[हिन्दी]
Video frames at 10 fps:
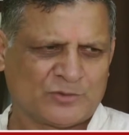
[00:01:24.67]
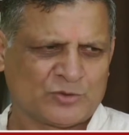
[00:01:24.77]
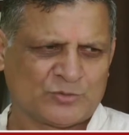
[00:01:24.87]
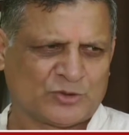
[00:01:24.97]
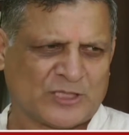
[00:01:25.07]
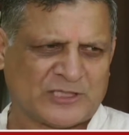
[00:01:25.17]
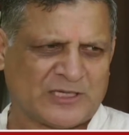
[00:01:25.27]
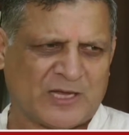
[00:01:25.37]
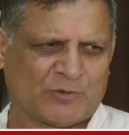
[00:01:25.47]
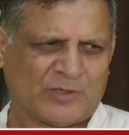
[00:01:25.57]
तो समझौता
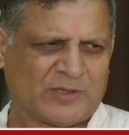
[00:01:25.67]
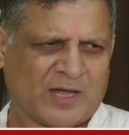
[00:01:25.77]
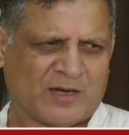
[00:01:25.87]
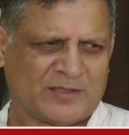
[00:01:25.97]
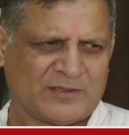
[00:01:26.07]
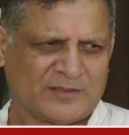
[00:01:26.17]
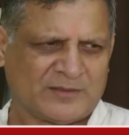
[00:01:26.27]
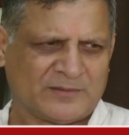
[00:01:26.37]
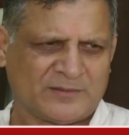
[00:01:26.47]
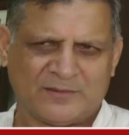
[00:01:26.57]
चलने का कोई कारण ही नहीं
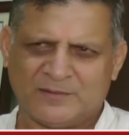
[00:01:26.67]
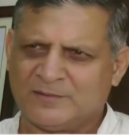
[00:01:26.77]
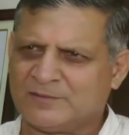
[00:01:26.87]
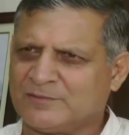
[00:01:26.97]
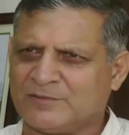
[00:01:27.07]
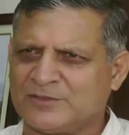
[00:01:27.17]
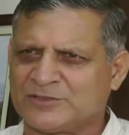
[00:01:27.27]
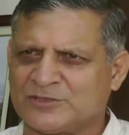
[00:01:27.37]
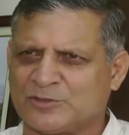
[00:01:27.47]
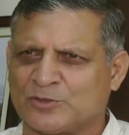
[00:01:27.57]
है तो
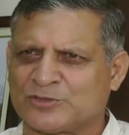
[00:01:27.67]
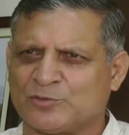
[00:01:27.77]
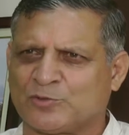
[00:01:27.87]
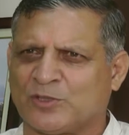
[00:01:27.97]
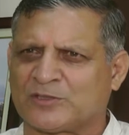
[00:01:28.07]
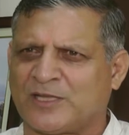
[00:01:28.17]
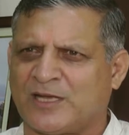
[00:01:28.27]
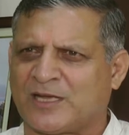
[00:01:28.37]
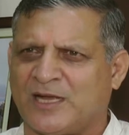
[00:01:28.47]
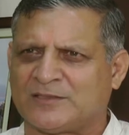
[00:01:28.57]
निश्चित तौर से उनको
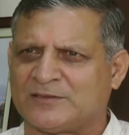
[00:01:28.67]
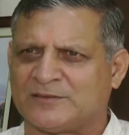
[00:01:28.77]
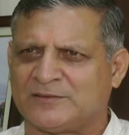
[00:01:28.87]
लगता है कि आज